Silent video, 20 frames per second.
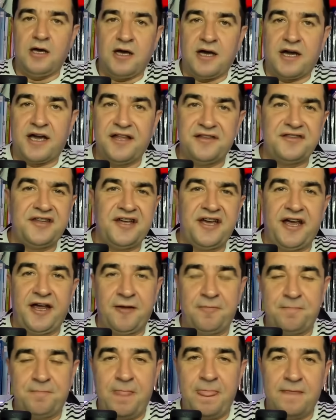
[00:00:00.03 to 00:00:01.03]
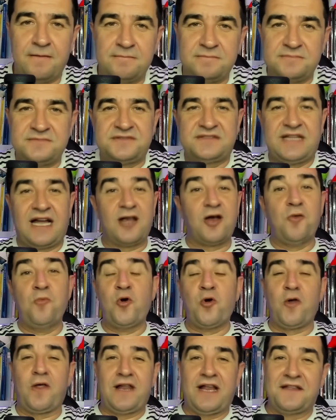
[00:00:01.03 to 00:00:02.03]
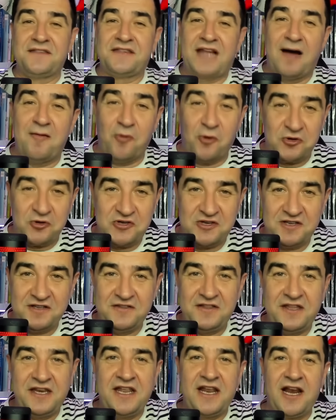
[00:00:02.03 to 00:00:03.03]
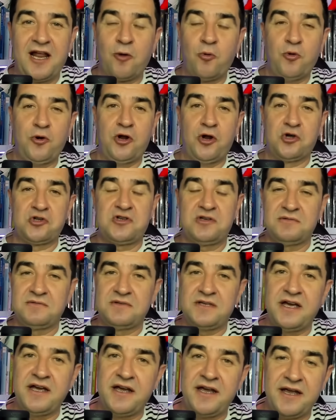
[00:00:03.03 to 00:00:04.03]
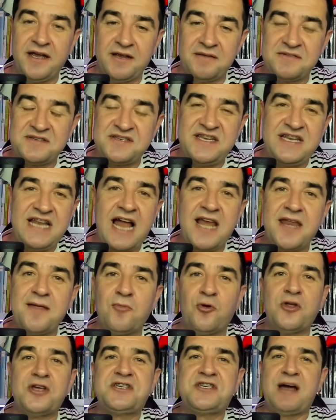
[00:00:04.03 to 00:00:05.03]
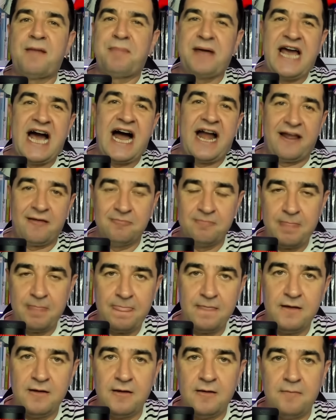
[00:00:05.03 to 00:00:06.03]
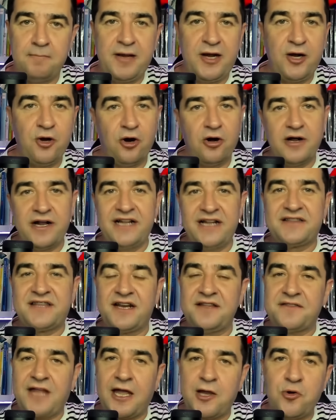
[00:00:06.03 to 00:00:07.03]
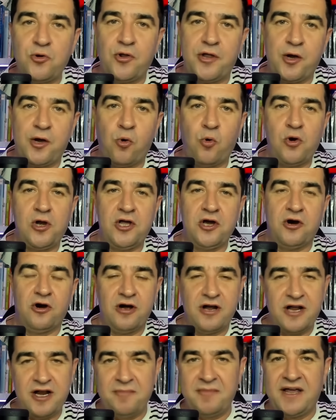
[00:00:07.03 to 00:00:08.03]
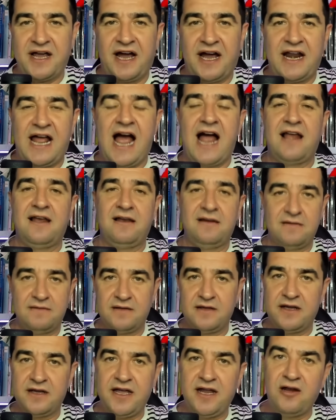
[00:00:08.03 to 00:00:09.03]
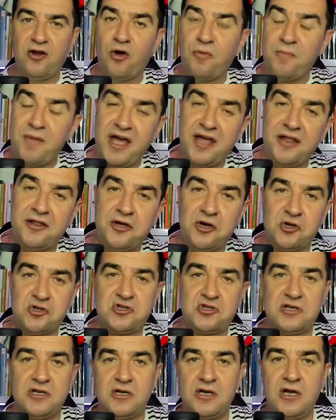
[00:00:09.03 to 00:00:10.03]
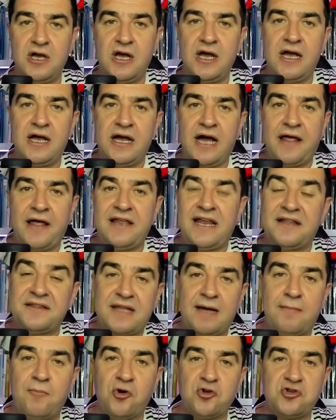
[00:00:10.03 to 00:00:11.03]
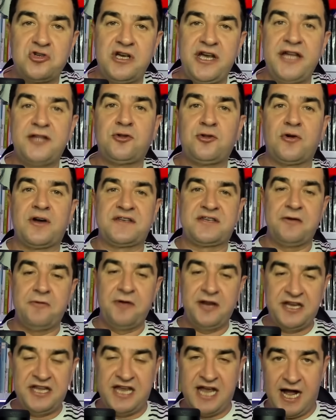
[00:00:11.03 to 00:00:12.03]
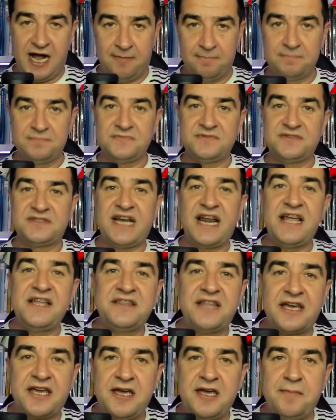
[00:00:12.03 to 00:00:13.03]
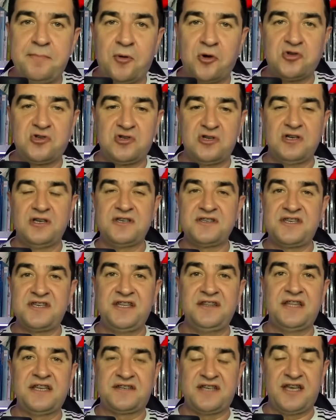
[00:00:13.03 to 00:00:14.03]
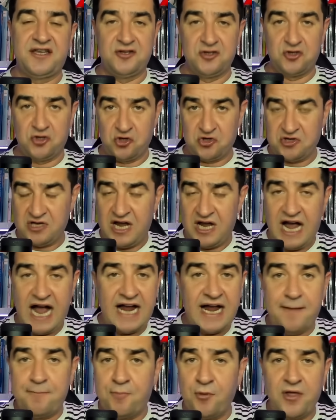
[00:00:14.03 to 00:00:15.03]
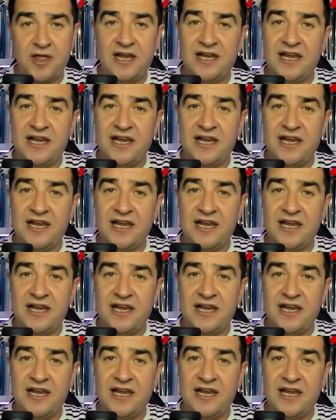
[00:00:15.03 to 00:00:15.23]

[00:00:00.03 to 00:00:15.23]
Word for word: Gente, tal como lo adelantamos, dirían algunos, eh, sin ánimo de chapear, pero el 31 de julio en mi canal, en los medios, adelantamos esto que se venía. 30 equipos sin descensos. Acá pueden